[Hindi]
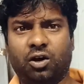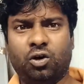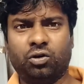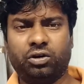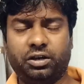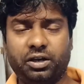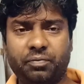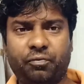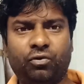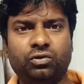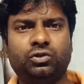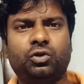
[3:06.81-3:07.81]
और ये
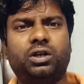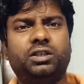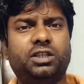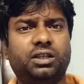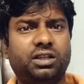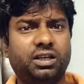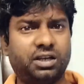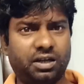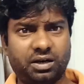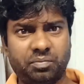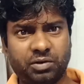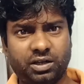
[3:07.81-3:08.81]
फ़ोन जो है जल्दी
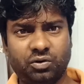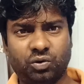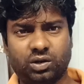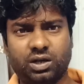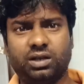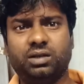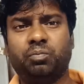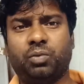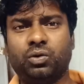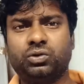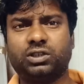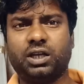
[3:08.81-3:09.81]
गर्म नहीं होगा
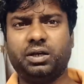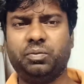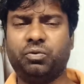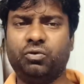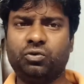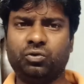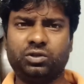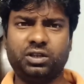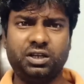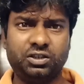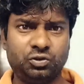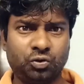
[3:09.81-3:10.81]
बहुत सारे फ़ोन होते
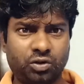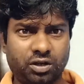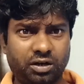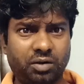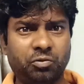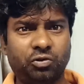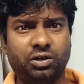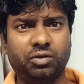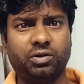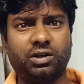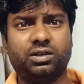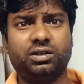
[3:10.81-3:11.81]
हैं जो गर्म होने
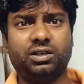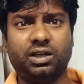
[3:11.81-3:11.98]
लग,